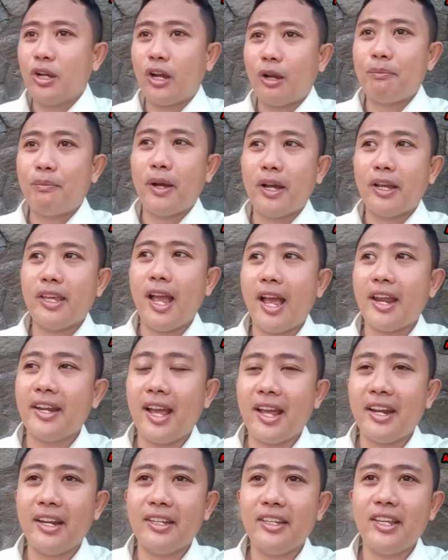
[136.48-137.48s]
bagi
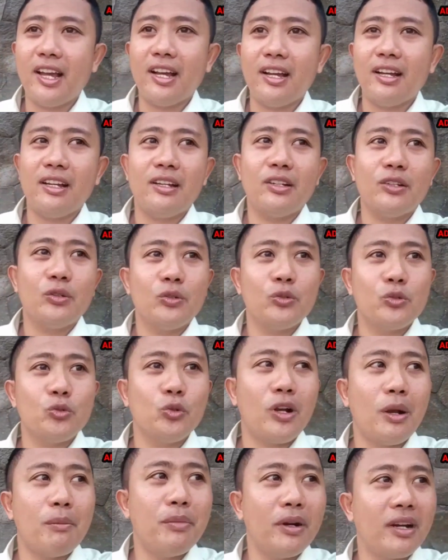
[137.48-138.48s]
anak-anak yang
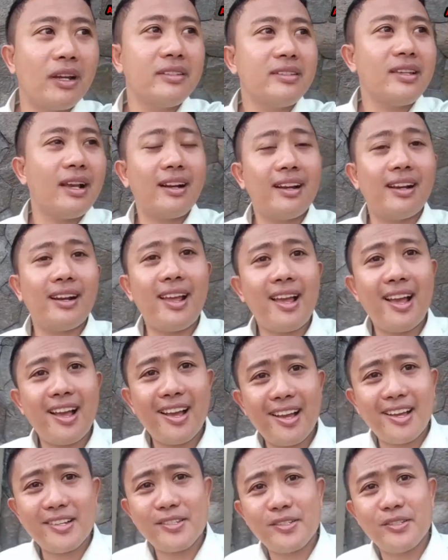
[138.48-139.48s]
suka bekerja
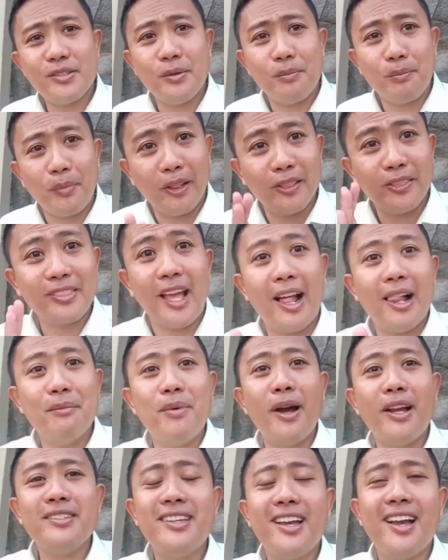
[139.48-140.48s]
keras, mental
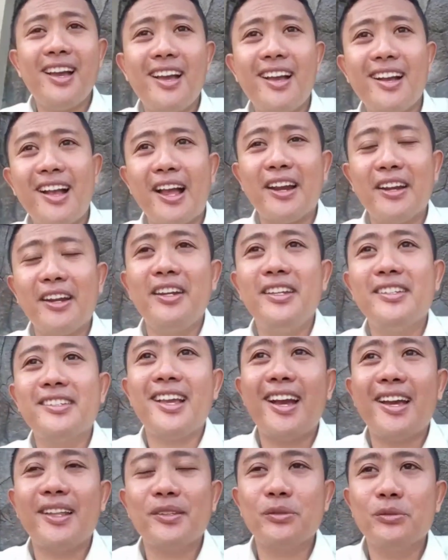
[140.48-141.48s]
baja, Kang Deddy
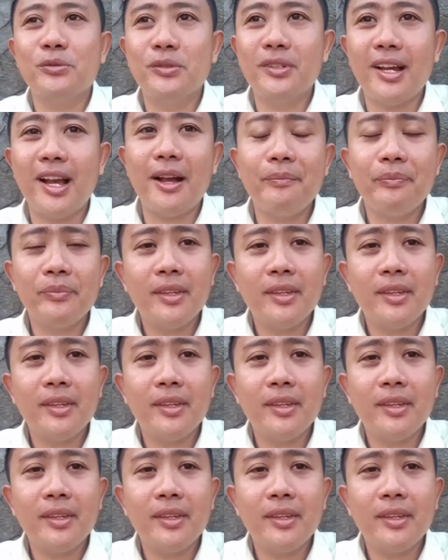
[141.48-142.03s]
sangat suka.